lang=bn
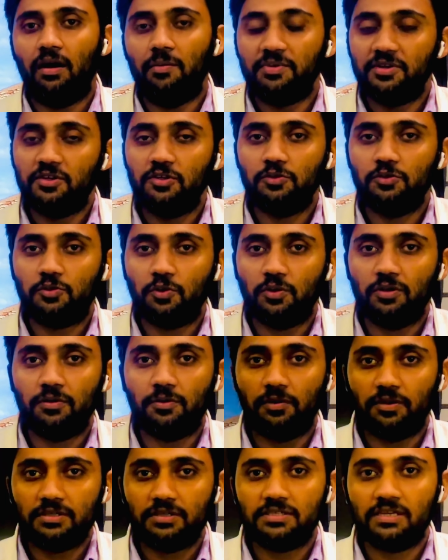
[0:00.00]
ভিডিও তৈরি
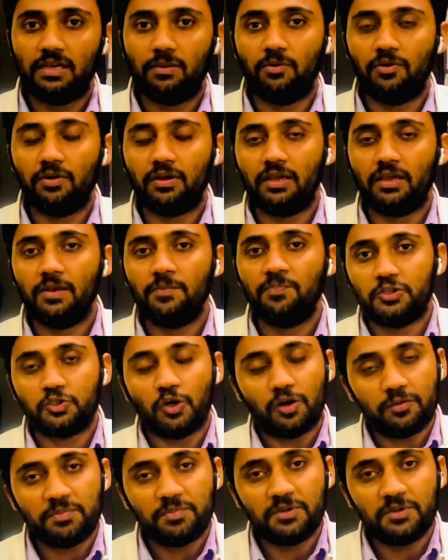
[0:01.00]
করেছি এবং কি শর্ট